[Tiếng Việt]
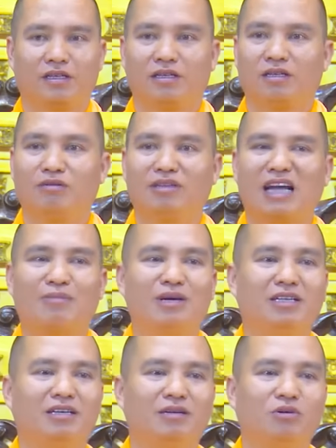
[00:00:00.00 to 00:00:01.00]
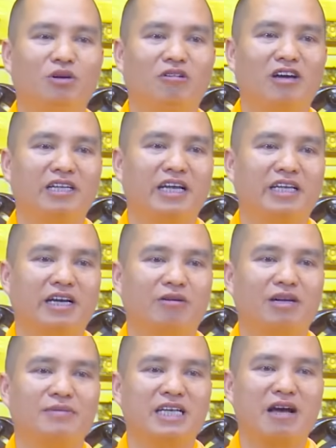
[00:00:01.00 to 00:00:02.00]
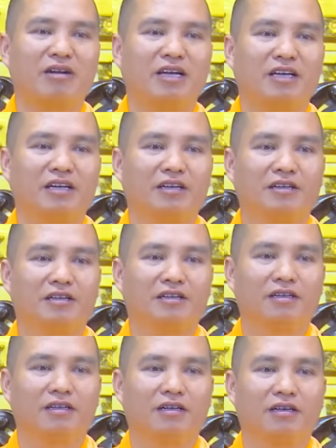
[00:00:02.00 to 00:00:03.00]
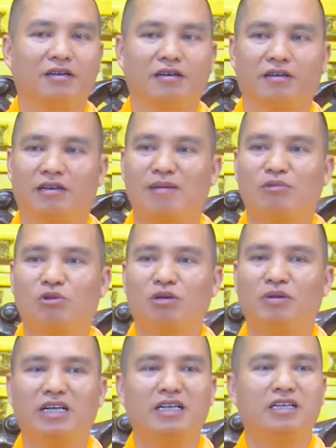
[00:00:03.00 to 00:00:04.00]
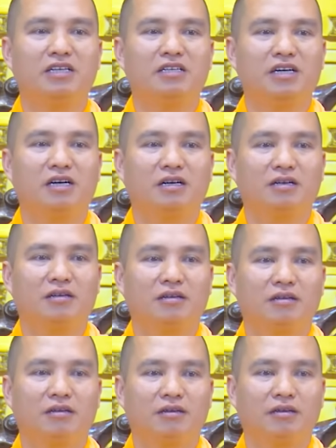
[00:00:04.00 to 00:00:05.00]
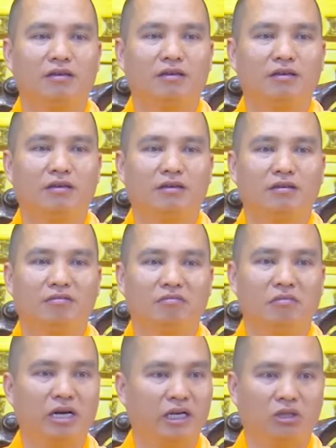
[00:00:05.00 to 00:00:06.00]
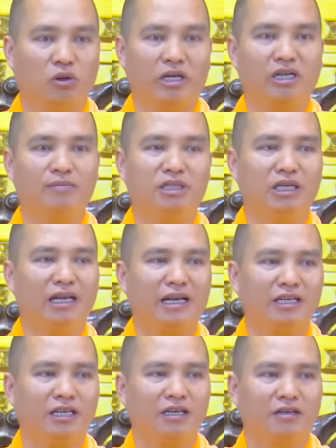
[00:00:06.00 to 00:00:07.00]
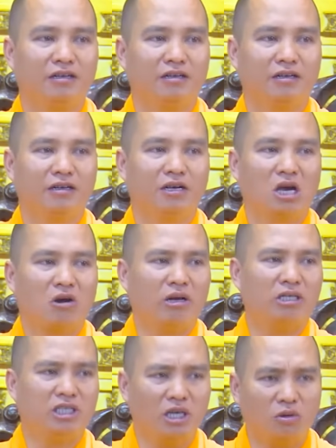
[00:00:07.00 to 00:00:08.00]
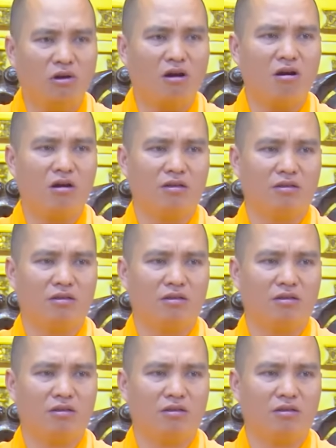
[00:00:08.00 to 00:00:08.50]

Chúng ta bây giờ nuôi con dạy cháu làm sao đây? năm tuổi biết cái gì chưa? mười tuổi thậm chí là gì? Còn chiều nó.